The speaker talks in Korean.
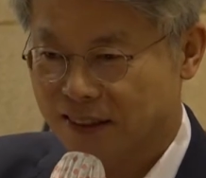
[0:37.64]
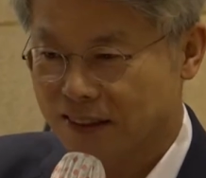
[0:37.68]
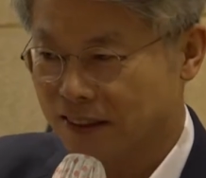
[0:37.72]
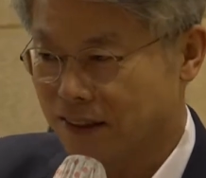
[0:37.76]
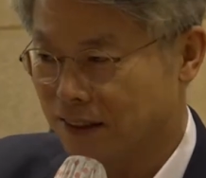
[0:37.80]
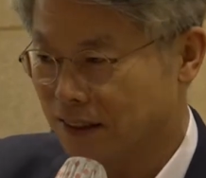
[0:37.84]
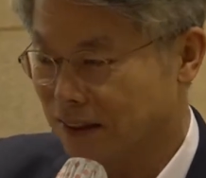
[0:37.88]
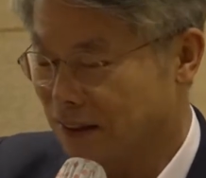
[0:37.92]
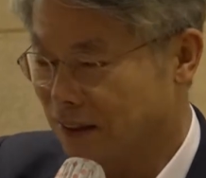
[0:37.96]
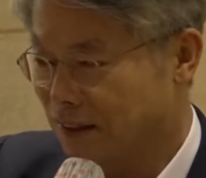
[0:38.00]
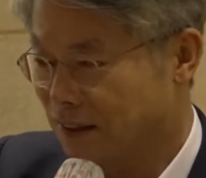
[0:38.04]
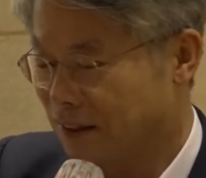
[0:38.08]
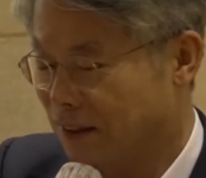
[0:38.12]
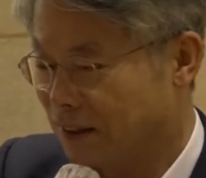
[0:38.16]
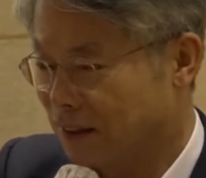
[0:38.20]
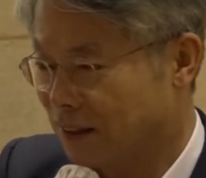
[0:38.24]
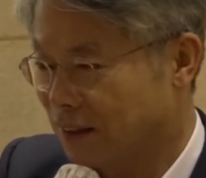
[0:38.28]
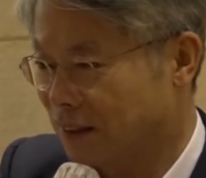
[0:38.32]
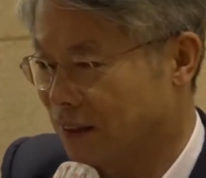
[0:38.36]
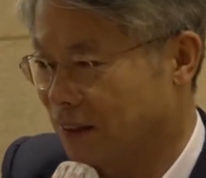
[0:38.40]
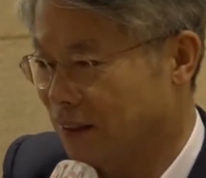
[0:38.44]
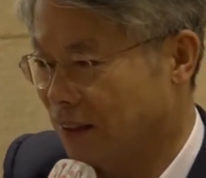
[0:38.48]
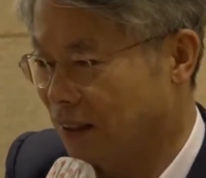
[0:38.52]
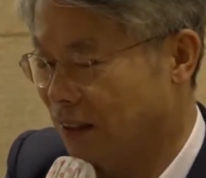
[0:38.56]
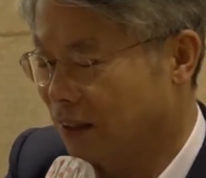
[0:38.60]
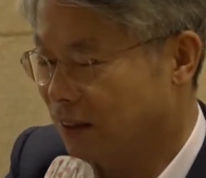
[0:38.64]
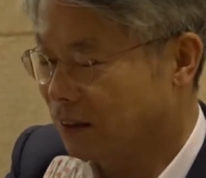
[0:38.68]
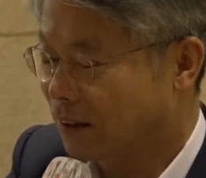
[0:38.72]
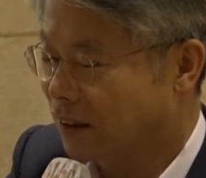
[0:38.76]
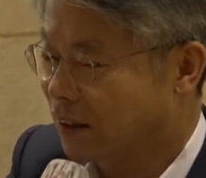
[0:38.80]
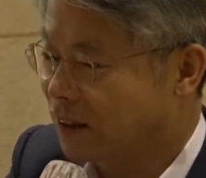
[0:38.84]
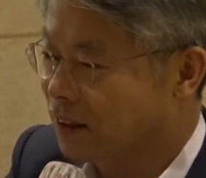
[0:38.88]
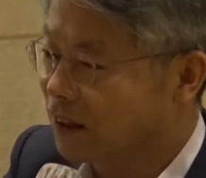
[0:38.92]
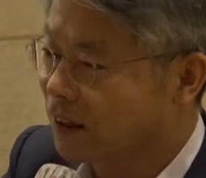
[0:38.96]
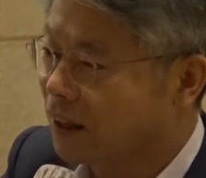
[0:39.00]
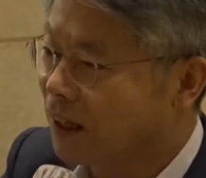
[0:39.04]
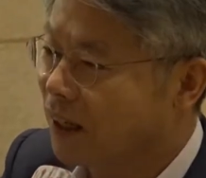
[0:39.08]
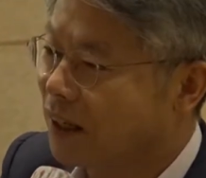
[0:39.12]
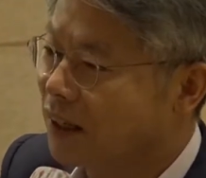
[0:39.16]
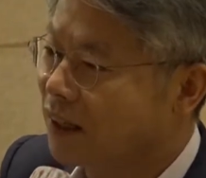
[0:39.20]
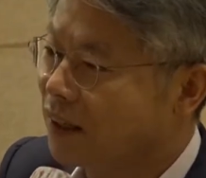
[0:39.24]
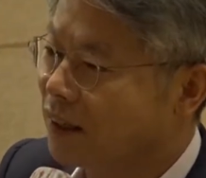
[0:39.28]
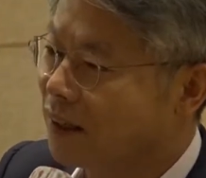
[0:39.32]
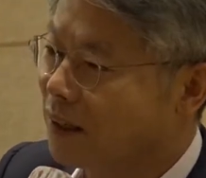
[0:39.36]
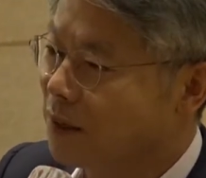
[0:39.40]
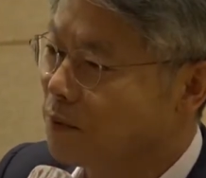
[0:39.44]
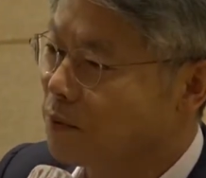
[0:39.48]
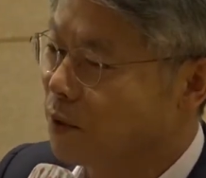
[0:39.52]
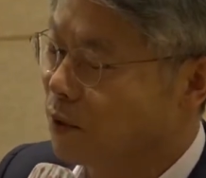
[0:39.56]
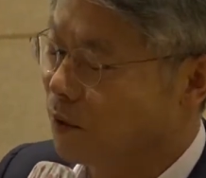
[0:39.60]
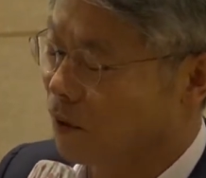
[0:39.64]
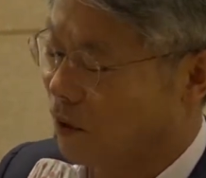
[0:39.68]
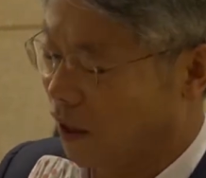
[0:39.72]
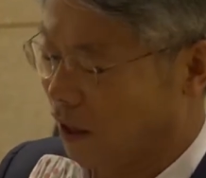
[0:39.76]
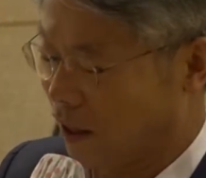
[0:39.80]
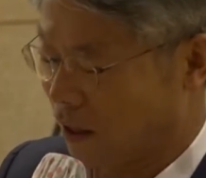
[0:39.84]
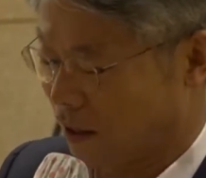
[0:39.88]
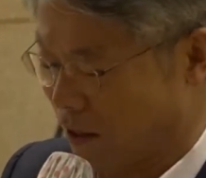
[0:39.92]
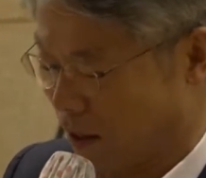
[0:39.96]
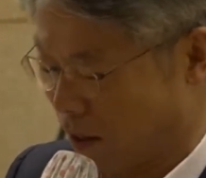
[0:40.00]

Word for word: 어, 야, 근데 그 얘기를 하면 되게